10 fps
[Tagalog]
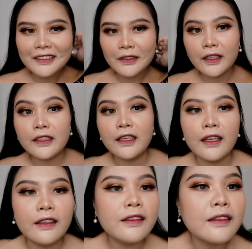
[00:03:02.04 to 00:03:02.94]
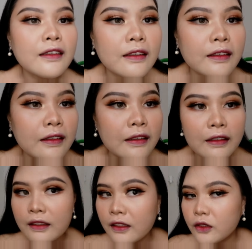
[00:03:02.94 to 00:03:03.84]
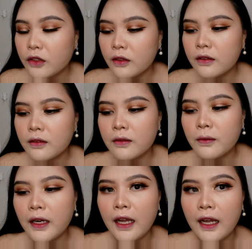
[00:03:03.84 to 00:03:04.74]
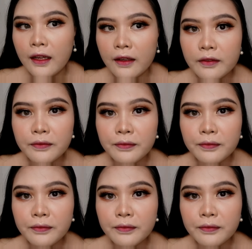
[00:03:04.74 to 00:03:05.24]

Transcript: so ganyan. Ito yung wala.